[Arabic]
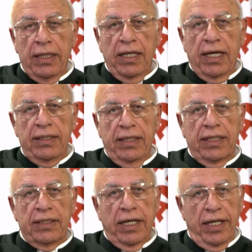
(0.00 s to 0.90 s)

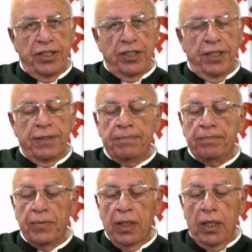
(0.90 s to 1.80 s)
تحديات خارجية
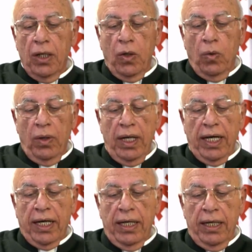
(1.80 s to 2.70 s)

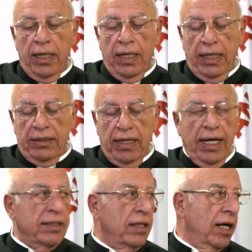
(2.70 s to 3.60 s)
ولكن
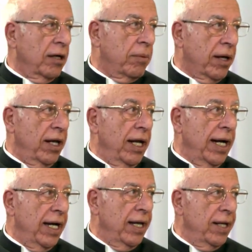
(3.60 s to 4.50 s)
التحدي الأكبر
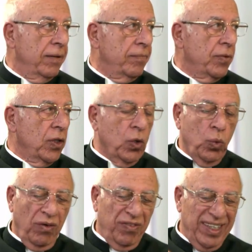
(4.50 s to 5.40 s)
للعائلة
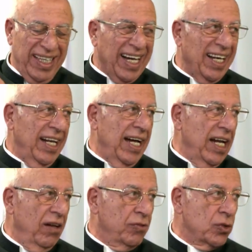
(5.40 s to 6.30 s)
هو في داخل
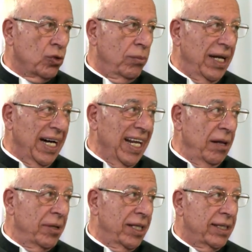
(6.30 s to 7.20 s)
العائلة في صلب العائلة
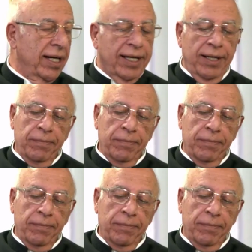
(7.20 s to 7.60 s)
من الداخل